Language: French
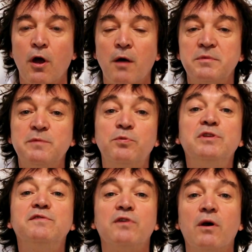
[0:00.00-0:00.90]
un petit peu
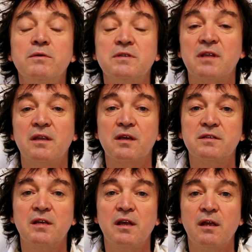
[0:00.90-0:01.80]
différent, c'est-à-dire
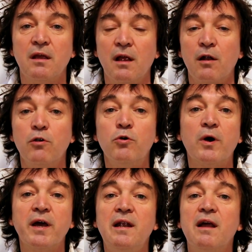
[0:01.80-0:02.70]
que c'est
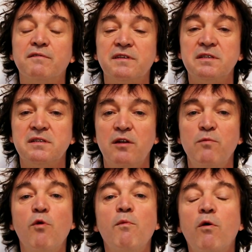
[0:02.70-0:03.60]
l'orée de la vie, c'est
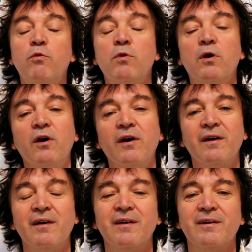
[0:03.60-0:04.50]
le moment où, euh,
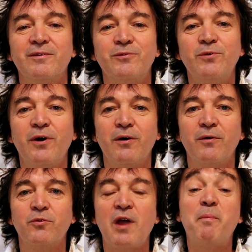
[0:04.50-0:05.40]
où euh,
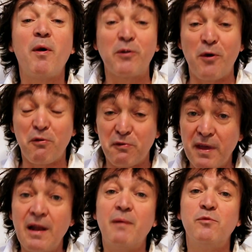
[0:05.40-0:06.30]
on n'a pas encore
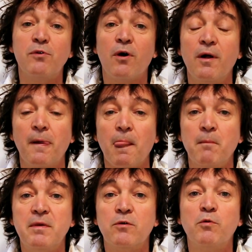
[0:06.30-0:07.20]
fait l'amour,
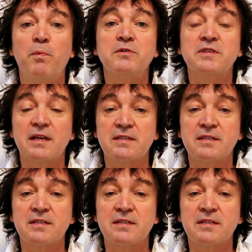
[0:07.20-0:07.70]
mais on ne pense qu'à